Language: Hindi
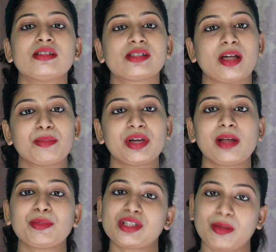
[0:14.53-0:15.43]
सांबर
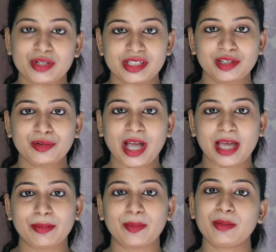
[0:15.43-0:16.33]
आम समस्त
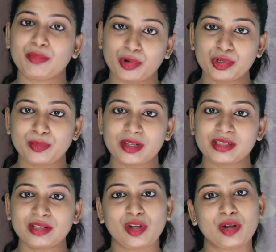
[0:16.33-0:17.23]
खायापी बहुत
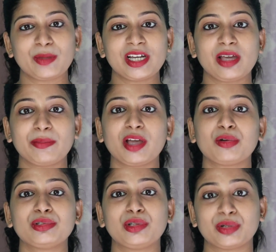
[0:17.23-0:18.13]
पसंद नर्माली आम या
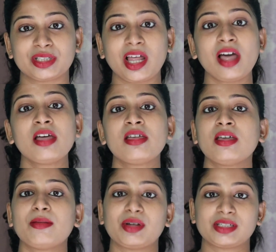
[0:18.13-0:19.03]
दोसा
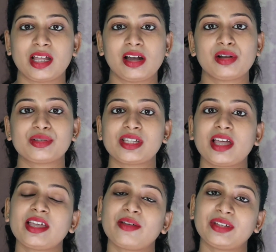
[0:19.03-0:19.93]
मसाला
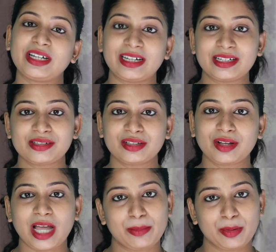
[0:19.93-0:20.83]
डोसा या फिर इडली सहित
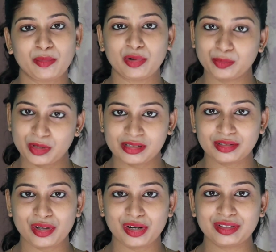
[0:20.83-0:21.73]
खायापी बहुत
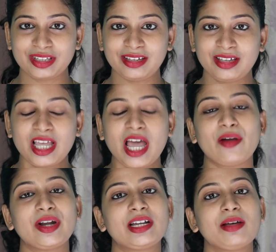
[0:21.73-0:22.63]
पसंद करती
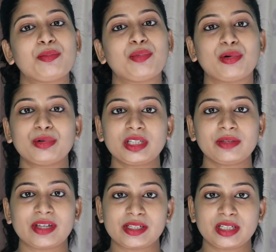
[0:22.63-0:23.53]
आटा बहुत ही
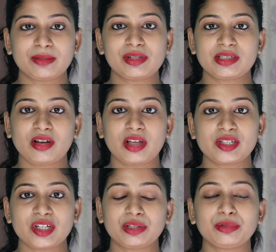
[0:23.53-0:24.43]
भेजिटेबल्स रहे
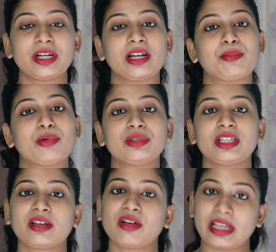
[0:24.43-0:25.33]
जेहेतु यहाँ बहुत
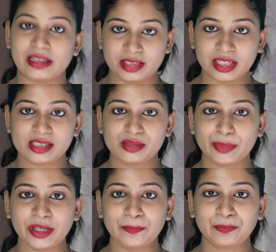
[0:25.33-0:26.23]
ही एक हेल्दी
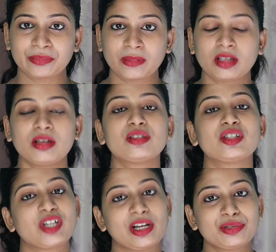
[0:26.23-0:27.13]
रेसीपी
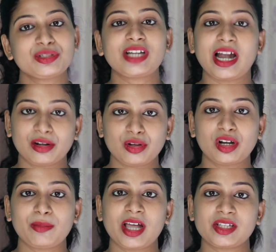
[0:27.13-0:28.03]
तो चलो तो स्टार्ट
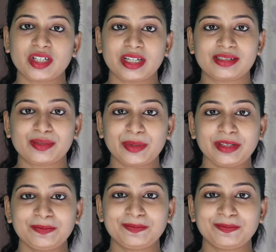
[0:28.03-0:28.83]
करना आज ये रेसीपी